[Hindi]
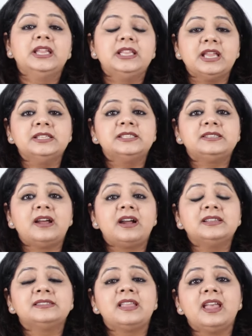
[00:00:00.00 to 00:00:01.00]
या इन
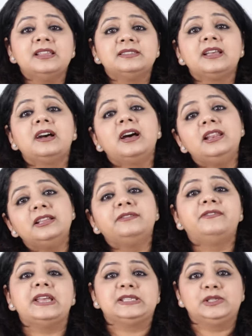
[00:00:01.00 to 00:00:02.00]
स्टार्स के ऐसे गलत
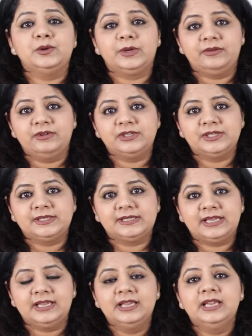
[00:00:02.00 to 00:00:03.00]
फैसलों की वजह
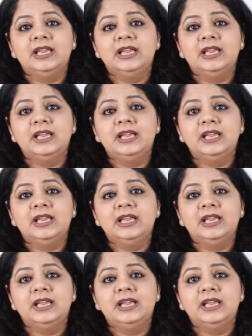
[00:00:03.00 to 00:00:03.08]
से